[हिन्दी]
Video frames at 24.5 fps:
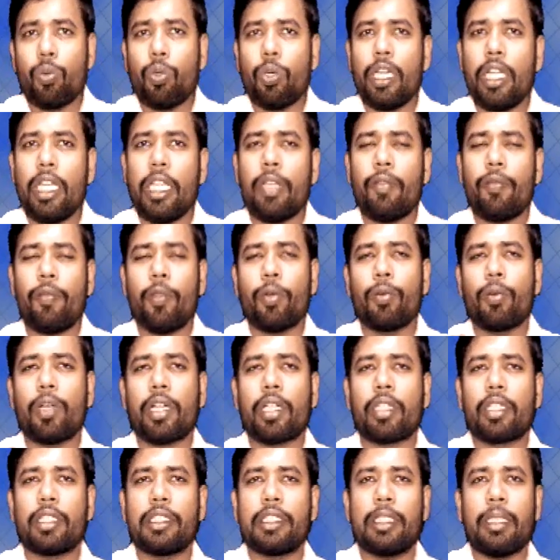ओनली ए फ्यू
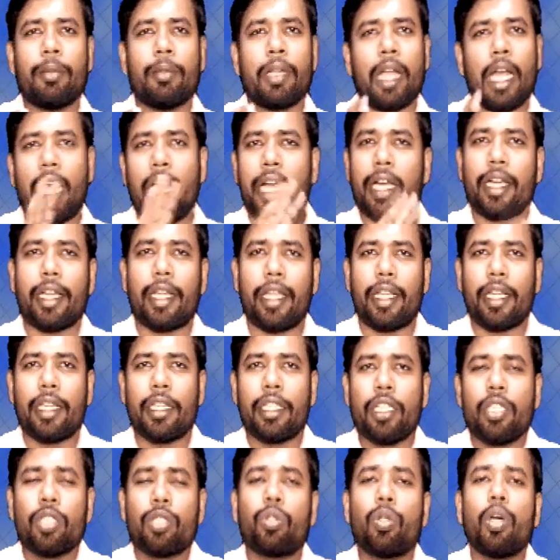का कॉन्सेप्ट आ गया
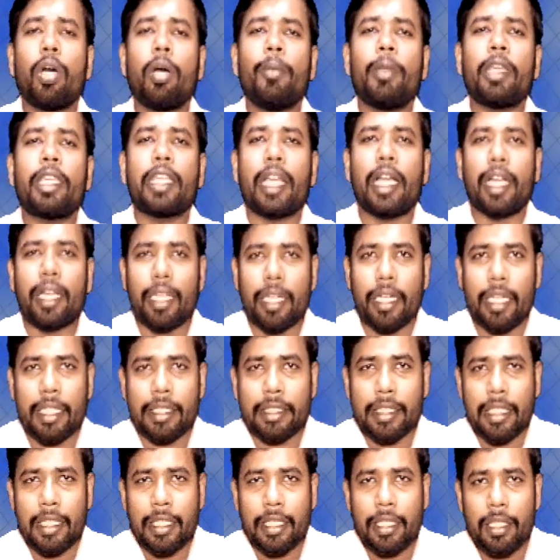तो हमें क्या
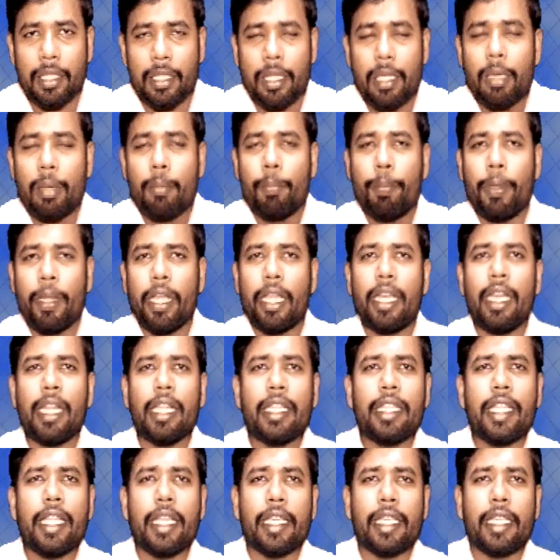करना चाहिए
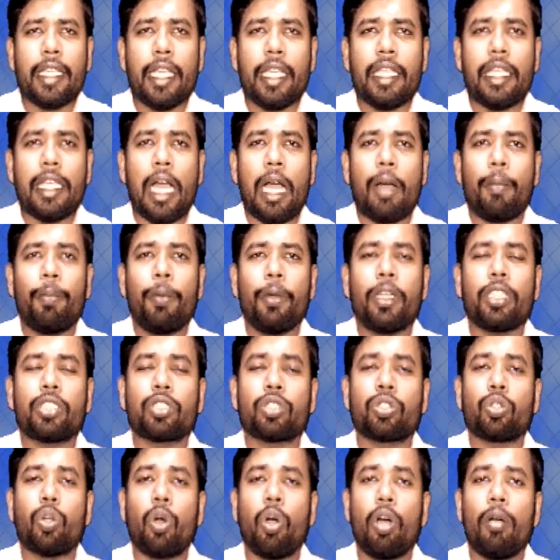पहले देखिए यहाँ पर
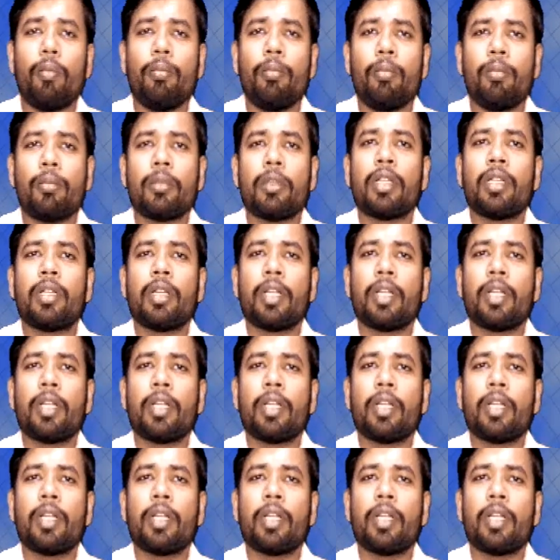सॉम